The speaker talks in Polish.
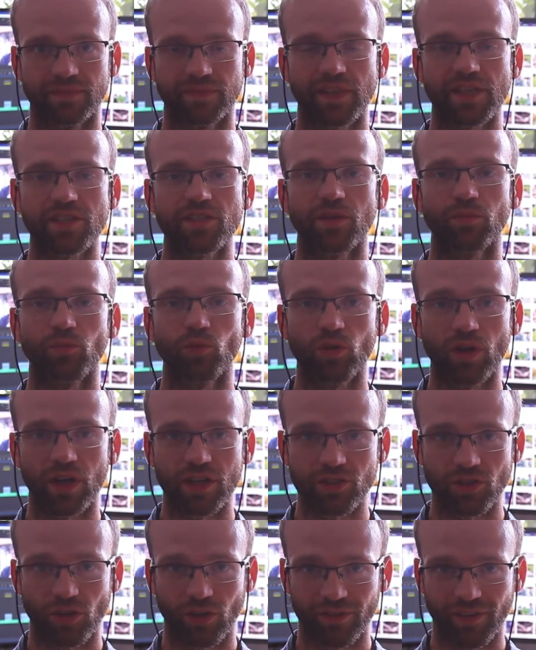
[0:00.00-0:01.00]
Jestem
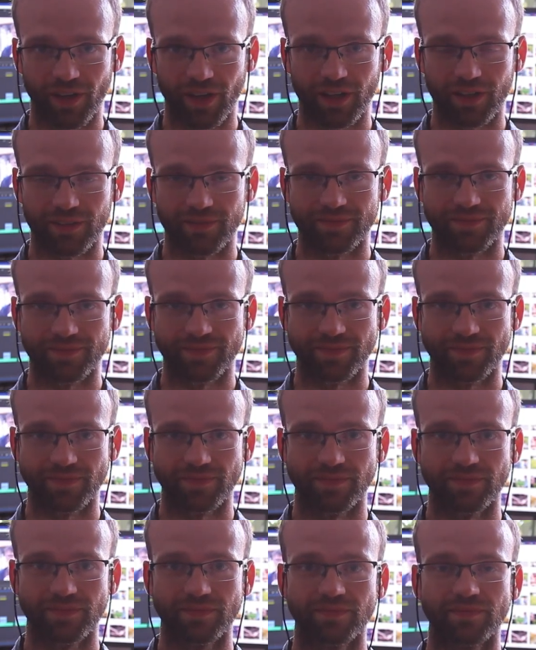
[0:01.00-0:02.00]
Łukasz Nowak.
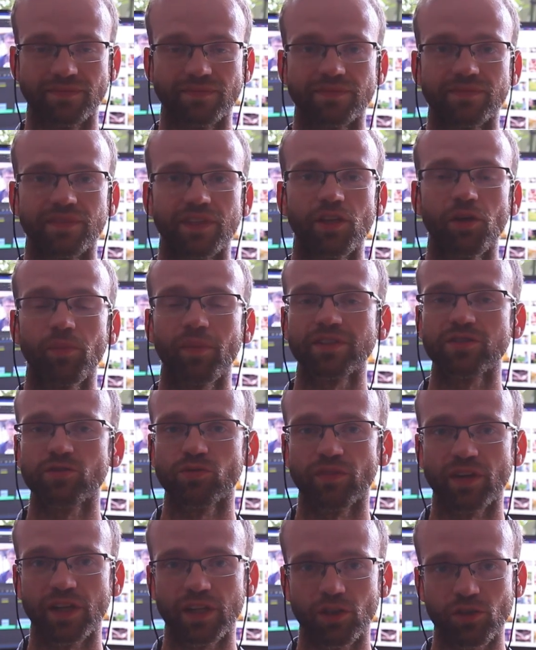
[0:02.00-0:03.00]
I temat
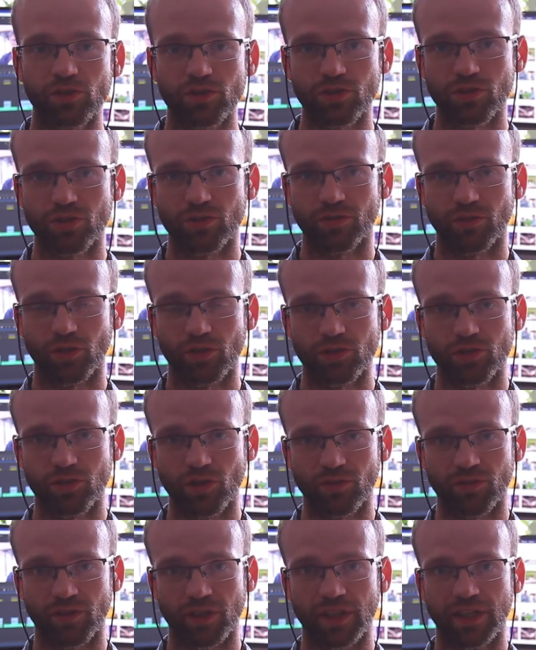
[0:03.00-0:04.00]
suwerenności
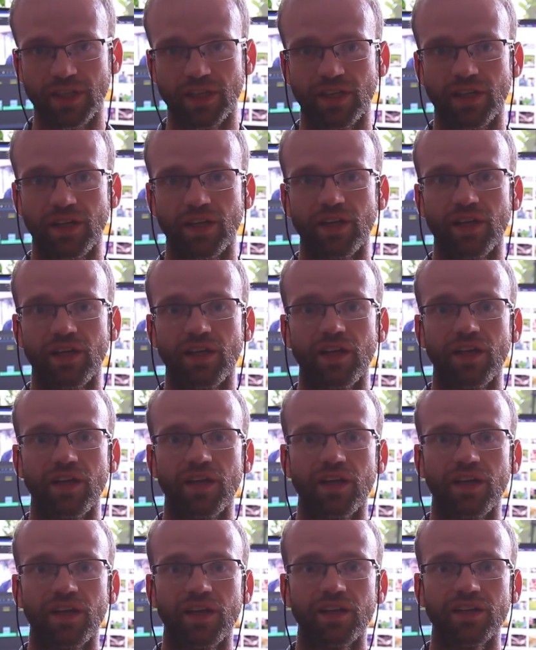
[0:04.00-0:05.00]
żywnościowej
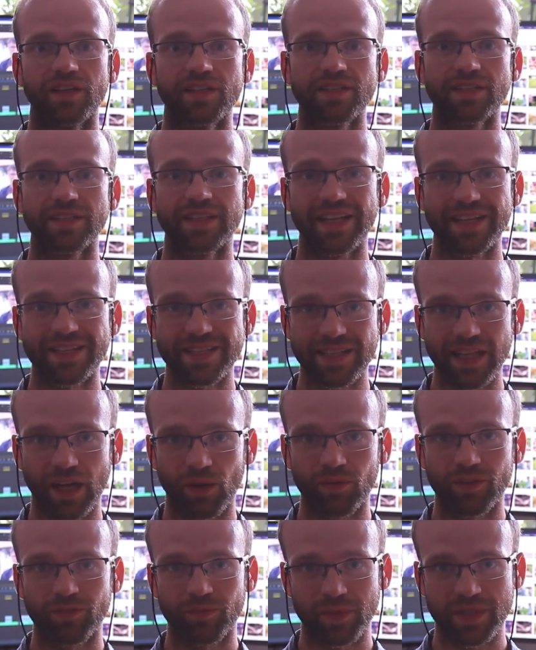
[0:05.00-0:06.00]
jest na
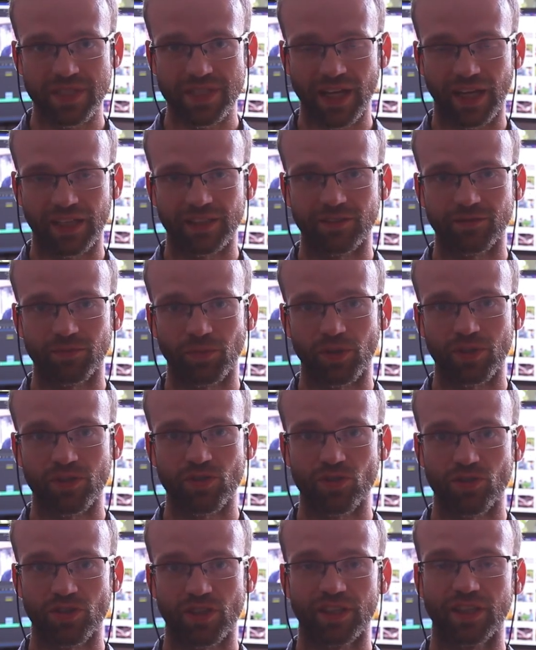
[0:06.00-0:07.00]
stałe wpisany w moje
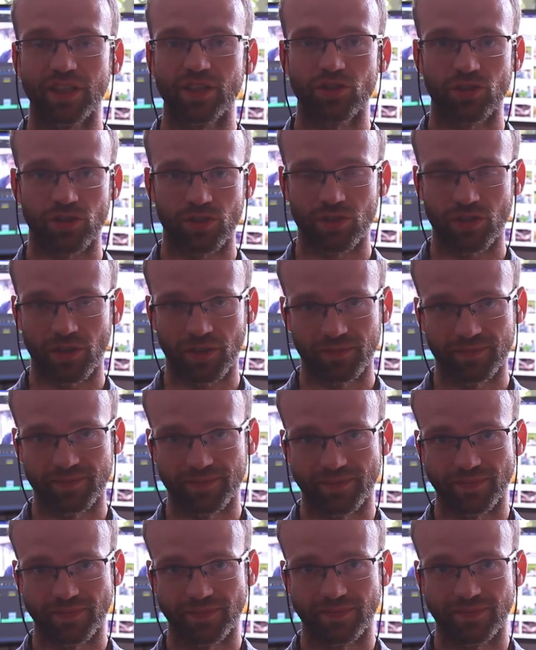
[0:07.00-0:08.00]
codzienne życie.
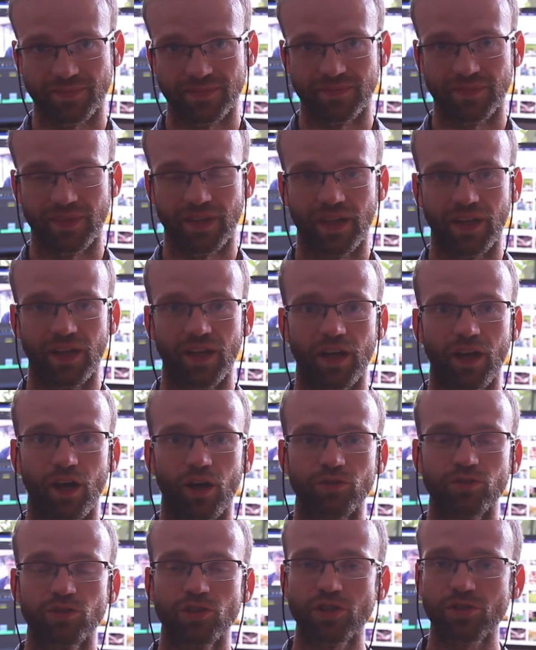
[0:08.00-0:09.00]

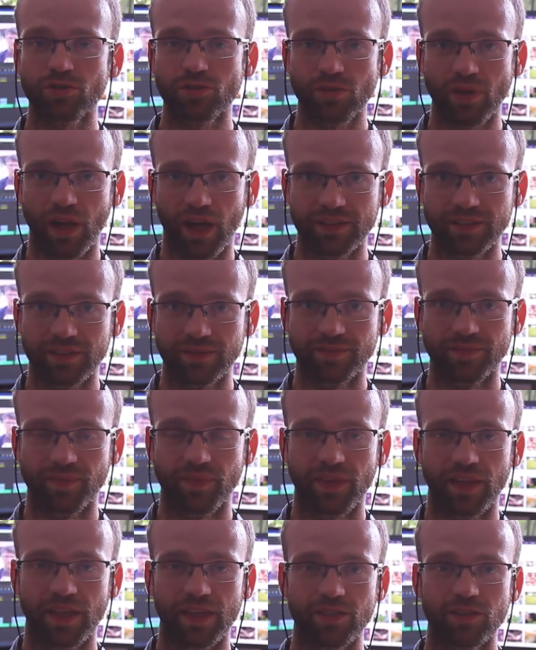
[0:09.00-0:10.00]
Od sześciu lat
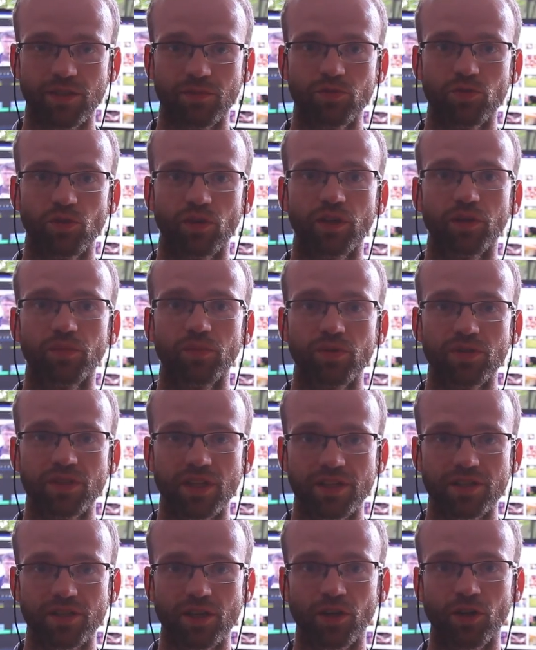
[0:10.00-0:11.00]
jestem członkiem
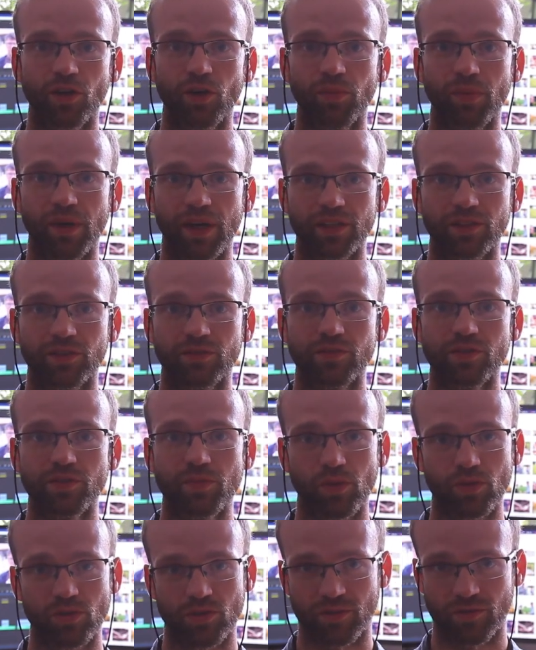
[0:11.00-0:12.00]
Poznańskiej Kooperatywy
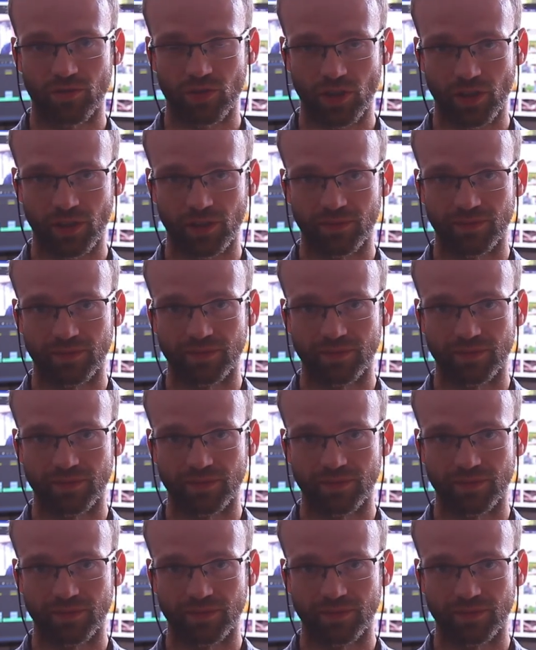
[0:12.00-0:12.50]
Spożywczej.